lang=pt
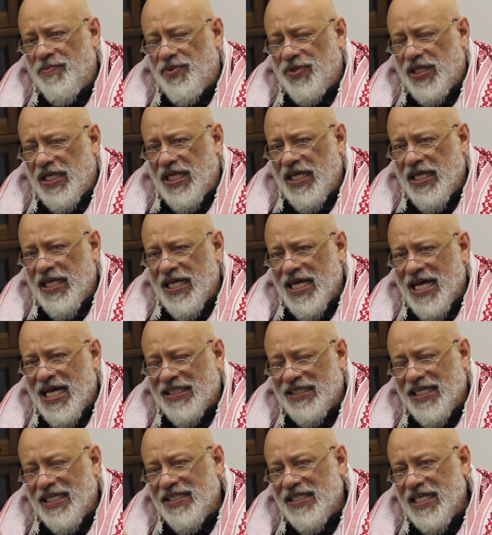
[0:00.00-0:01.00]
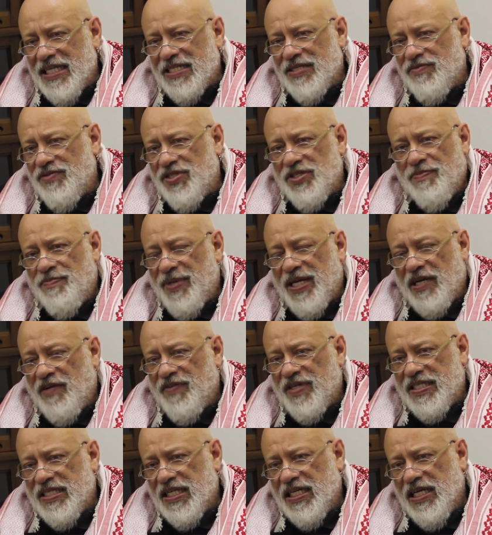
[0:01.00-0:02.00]
porque a tendência ao
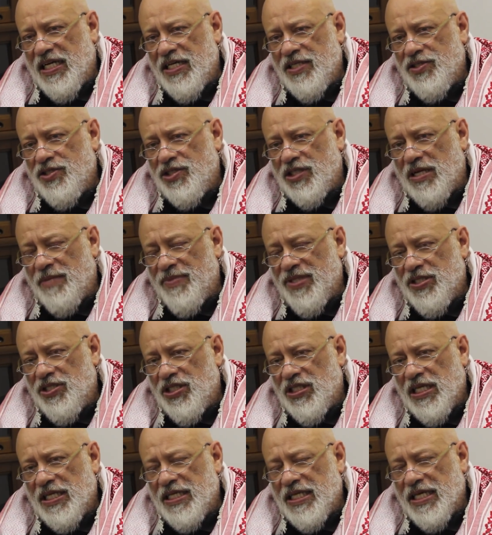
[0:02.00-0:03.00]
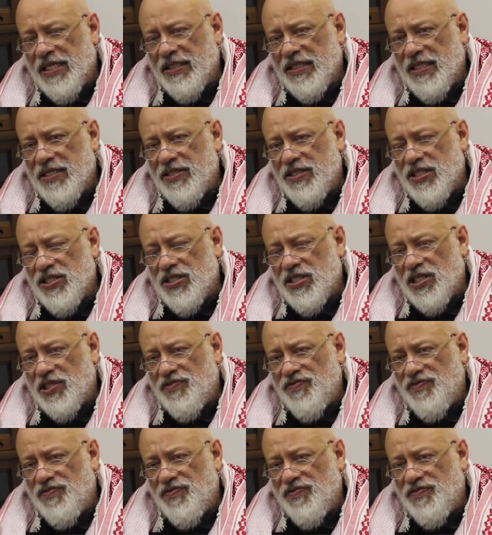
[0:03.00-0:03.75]
desemprego vai ser grande na medida em que a inteligência